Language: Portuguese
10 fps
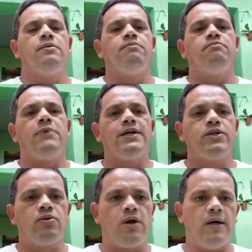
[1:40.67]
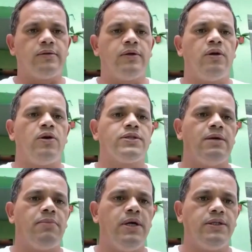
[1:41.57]
Mas eu
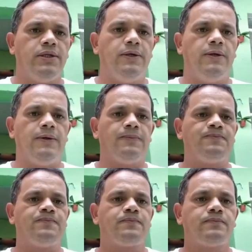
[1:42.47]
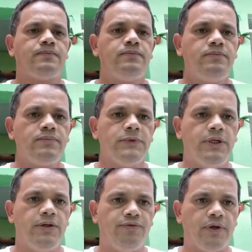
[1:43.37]
cautelosamente
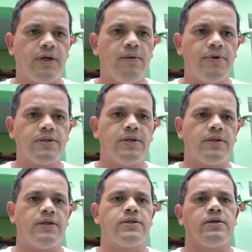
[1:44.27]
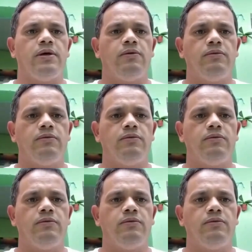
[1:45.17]
eu fiquei prestando atenção